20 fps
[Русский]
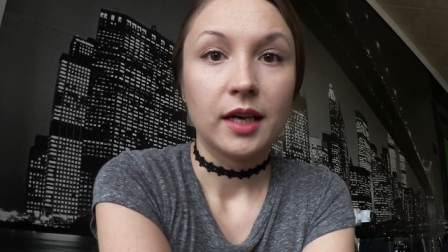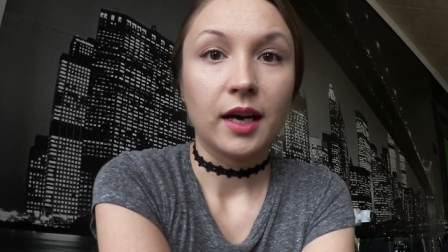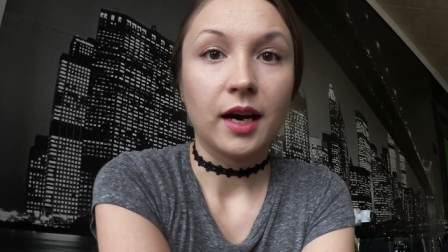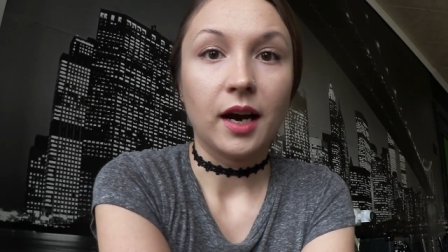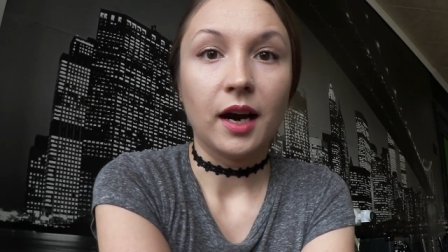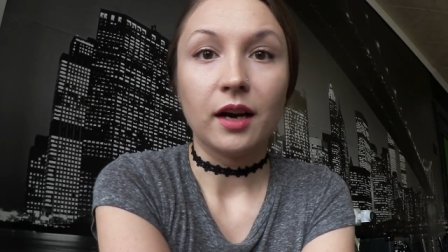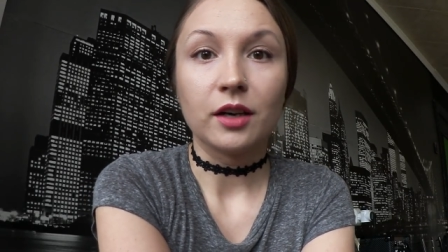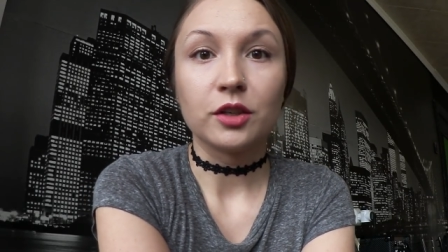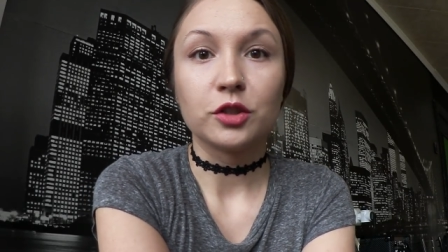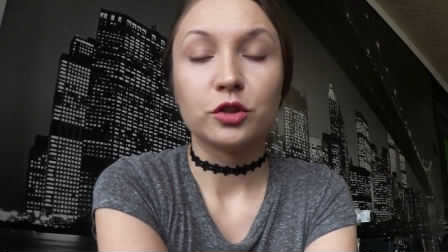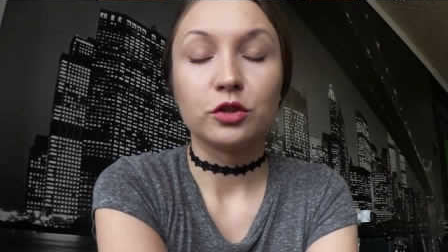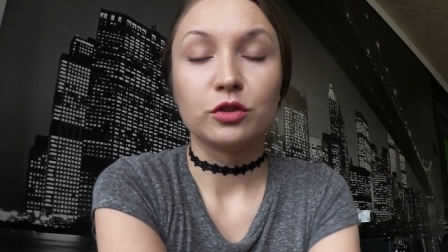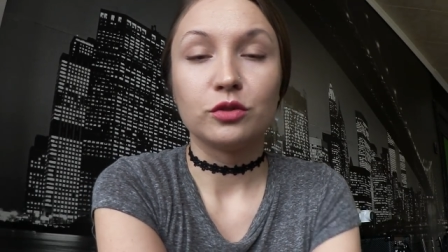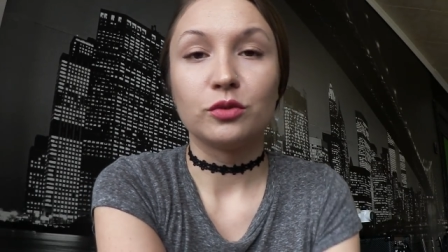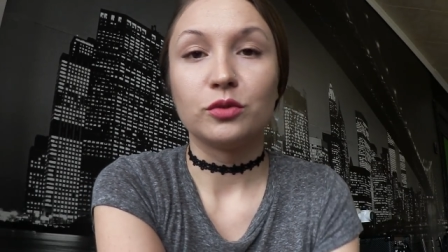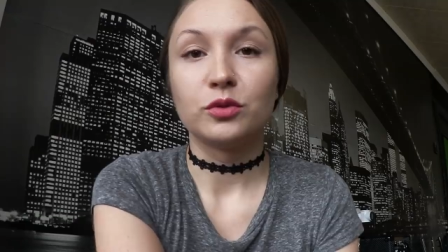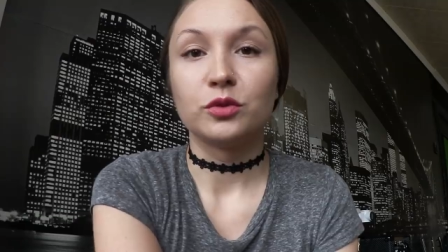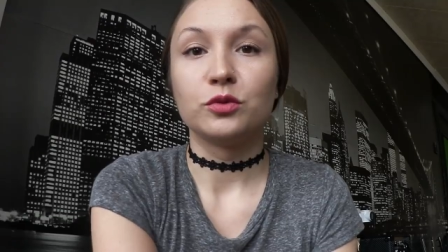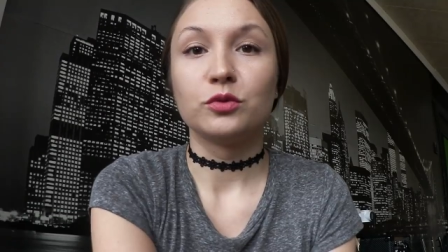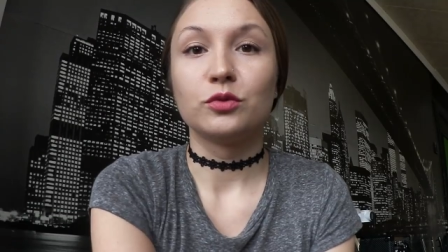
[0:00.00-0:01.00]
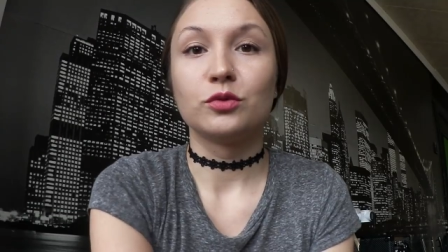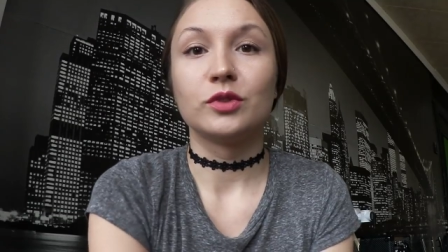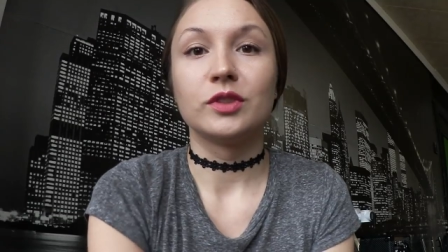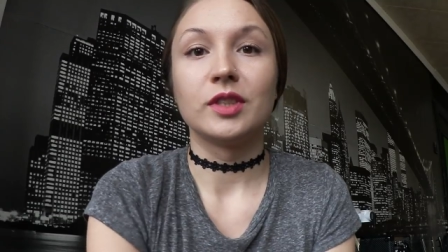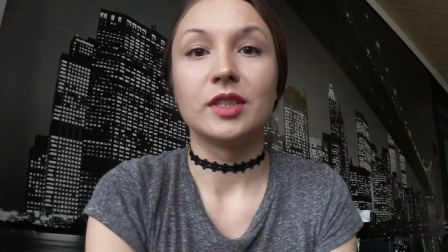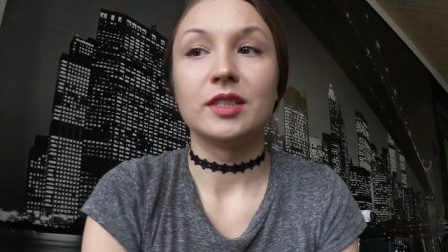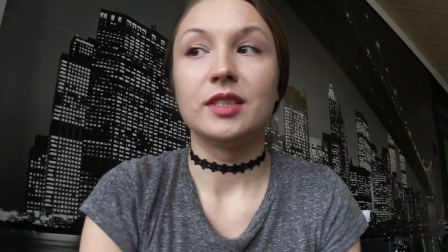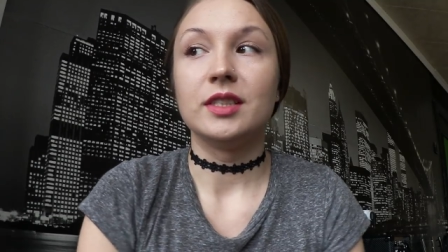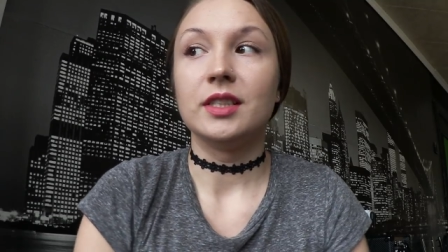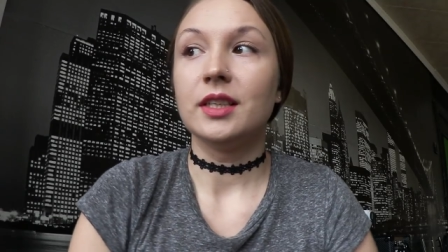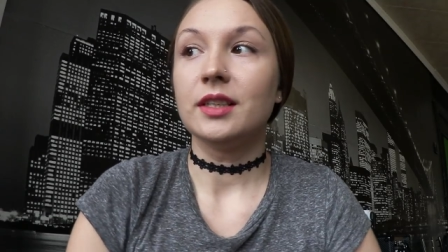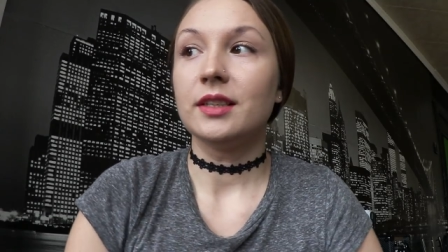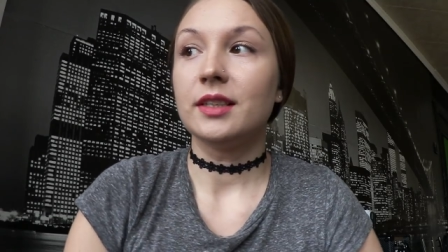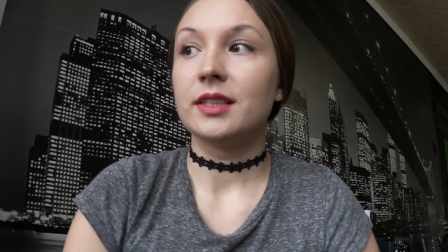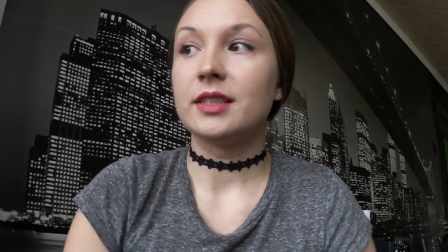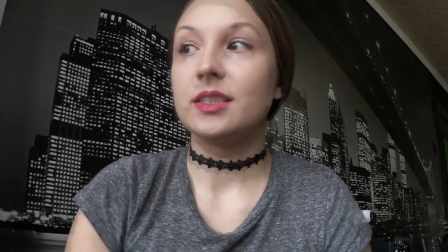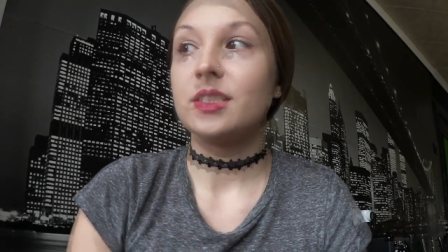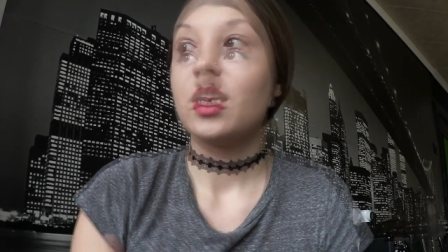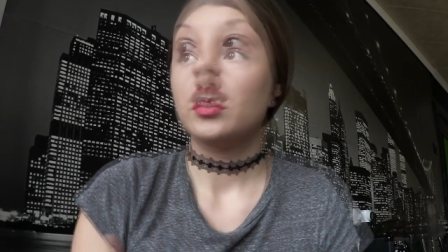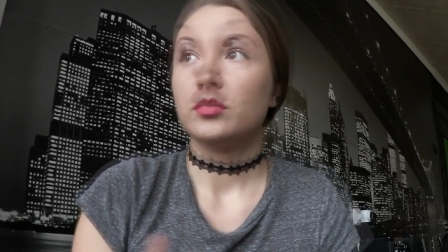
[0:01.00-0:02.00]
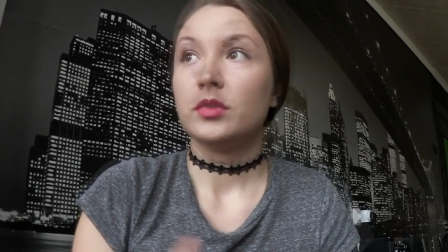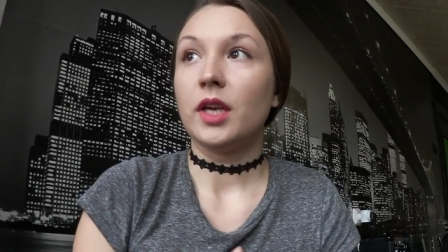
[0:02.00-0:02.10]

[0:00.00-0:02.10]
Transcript: как, что нужно делать.